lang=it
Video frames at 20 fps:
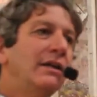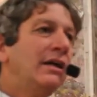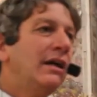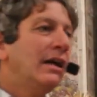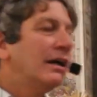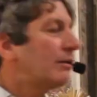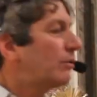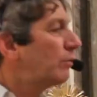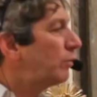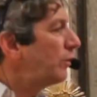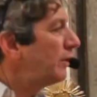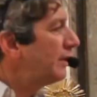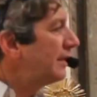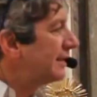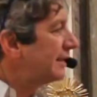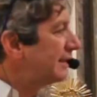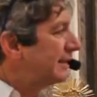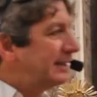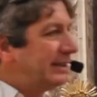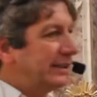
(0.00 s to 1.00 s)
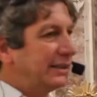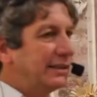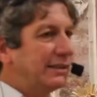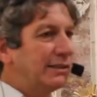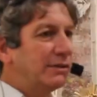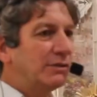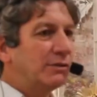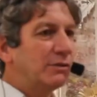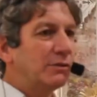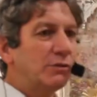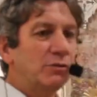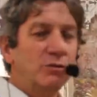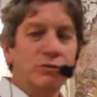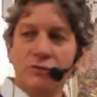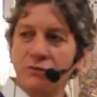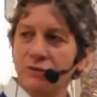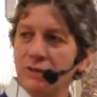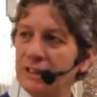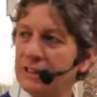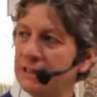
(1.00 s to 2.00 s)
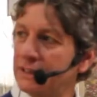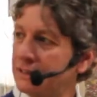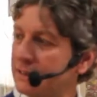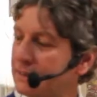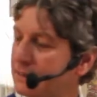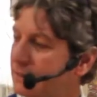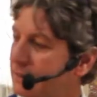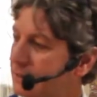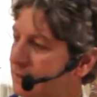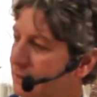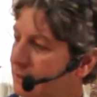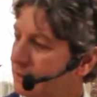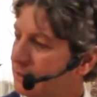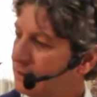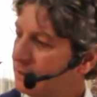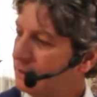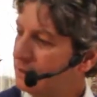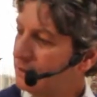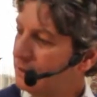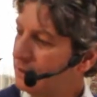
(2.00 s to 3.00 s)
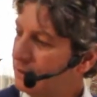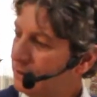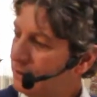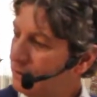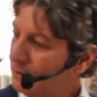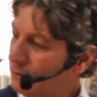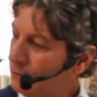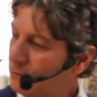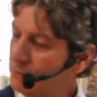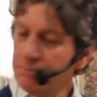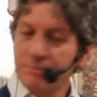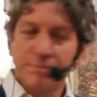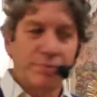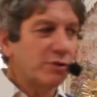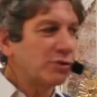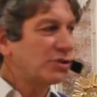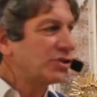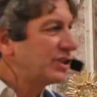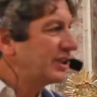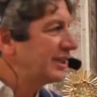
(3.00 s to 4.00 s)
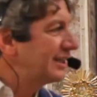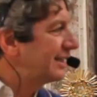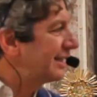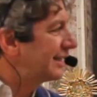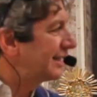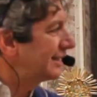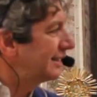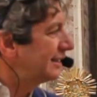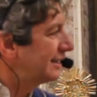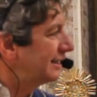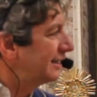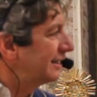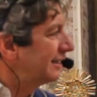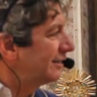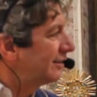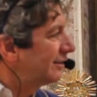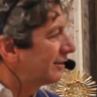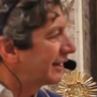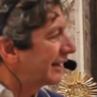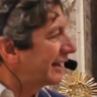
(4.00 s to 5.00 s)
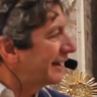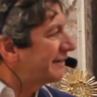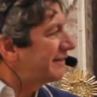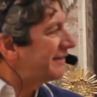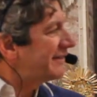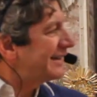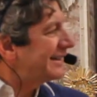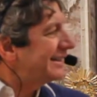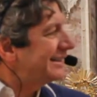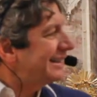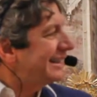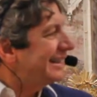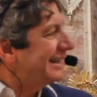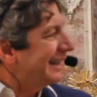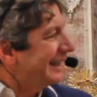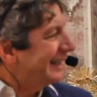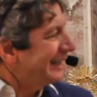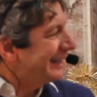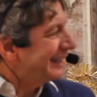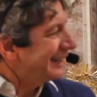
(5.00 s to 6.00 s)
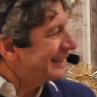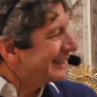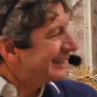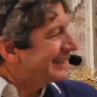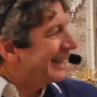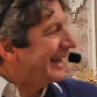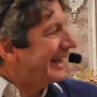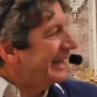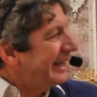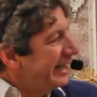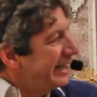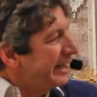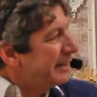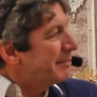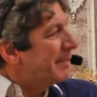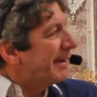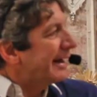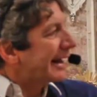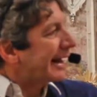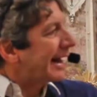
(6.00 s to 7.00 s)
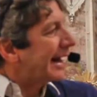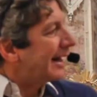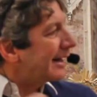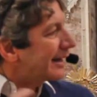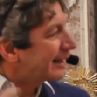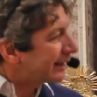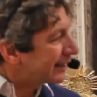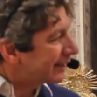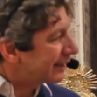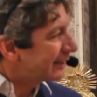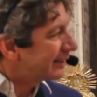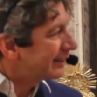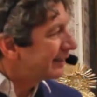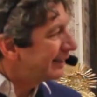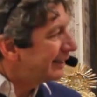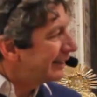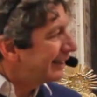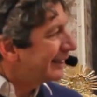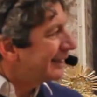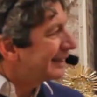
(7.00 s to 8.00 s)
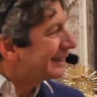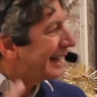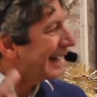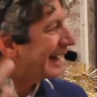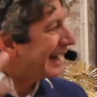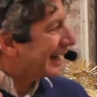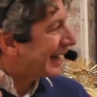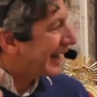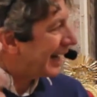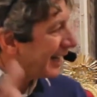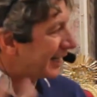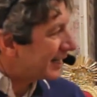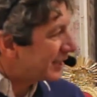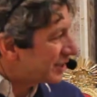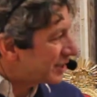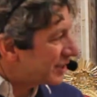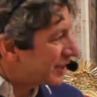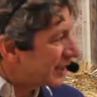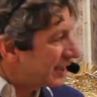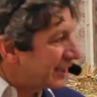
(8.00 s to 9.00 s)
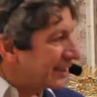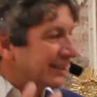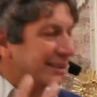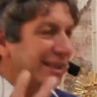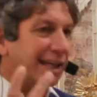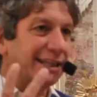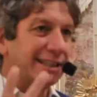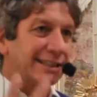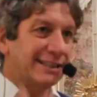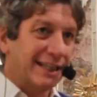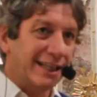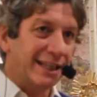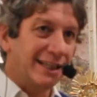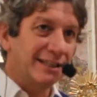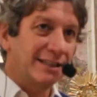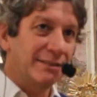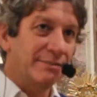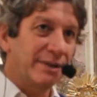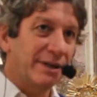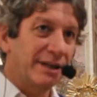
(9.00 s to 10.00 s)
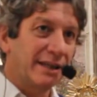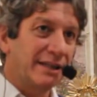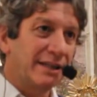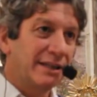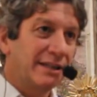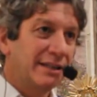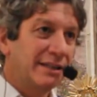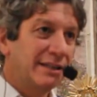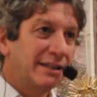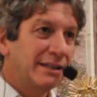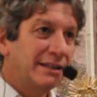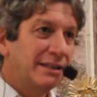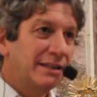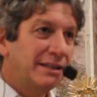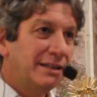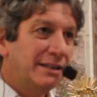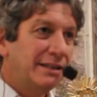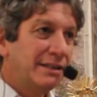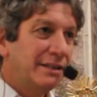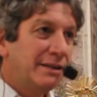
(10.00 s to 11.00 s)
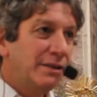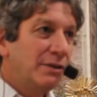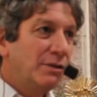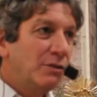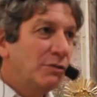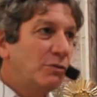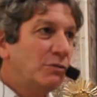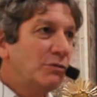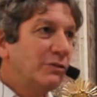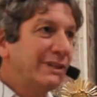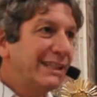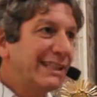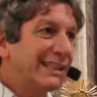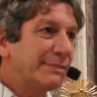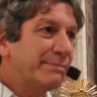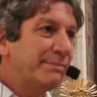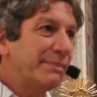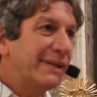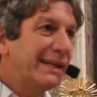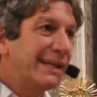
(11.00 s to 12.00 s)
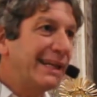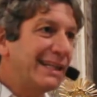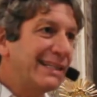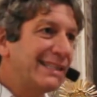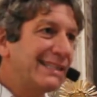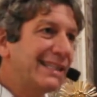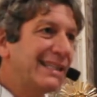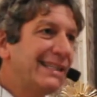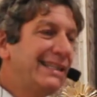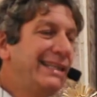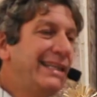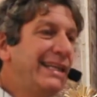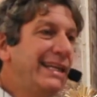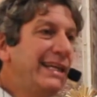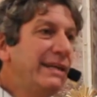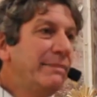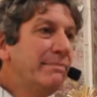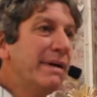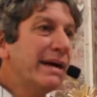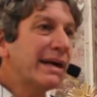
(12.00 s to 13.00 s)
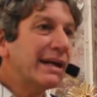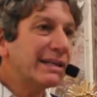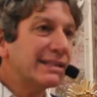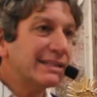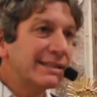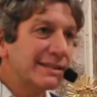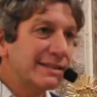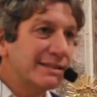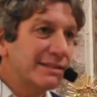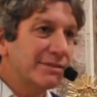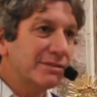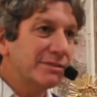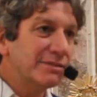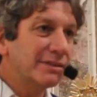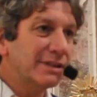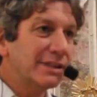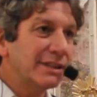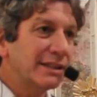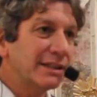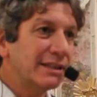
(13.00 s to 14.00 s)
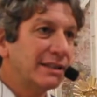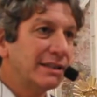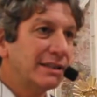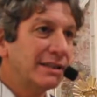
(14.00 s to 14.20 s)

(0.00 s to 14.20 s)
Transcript: E quindi una, un procedere di Dio che va nella linea del liberare dalla carcere, dalle tenebre, un'esperienza di liberazione,